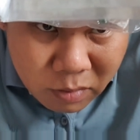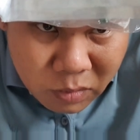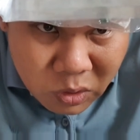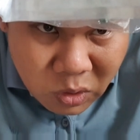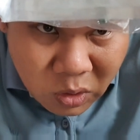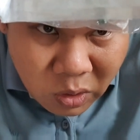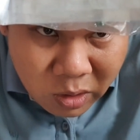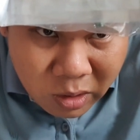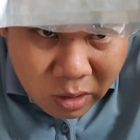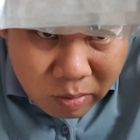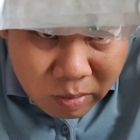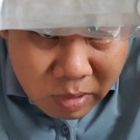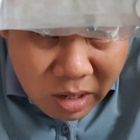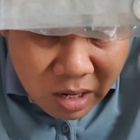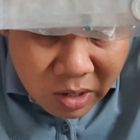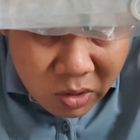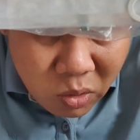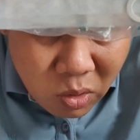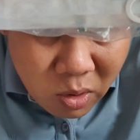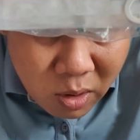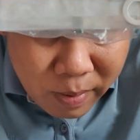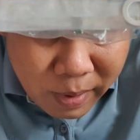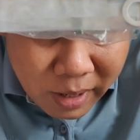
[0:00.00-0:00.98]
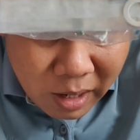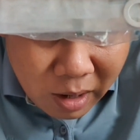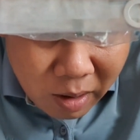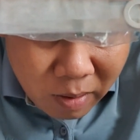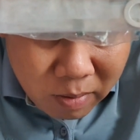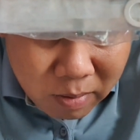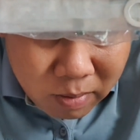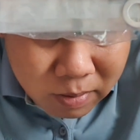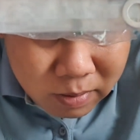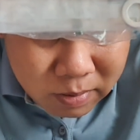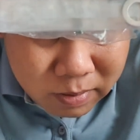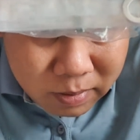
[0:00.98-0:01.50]
con lông đền của cái bánh lòng
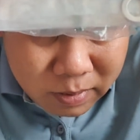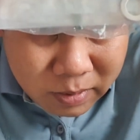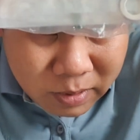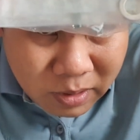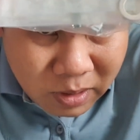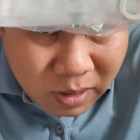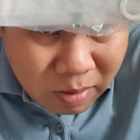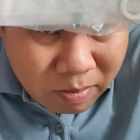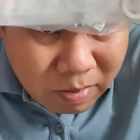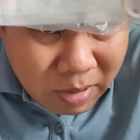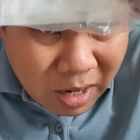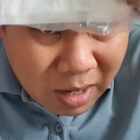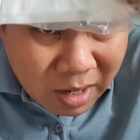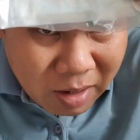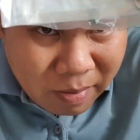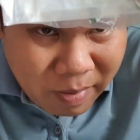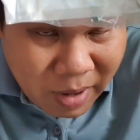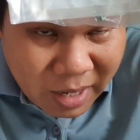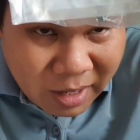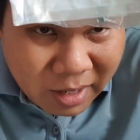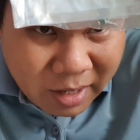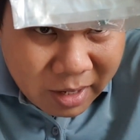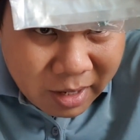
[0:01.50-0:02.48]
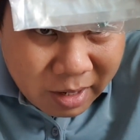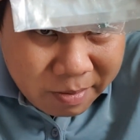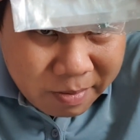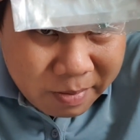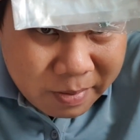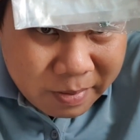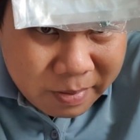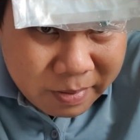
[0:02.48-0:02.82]
lông đền này mắc nha anh em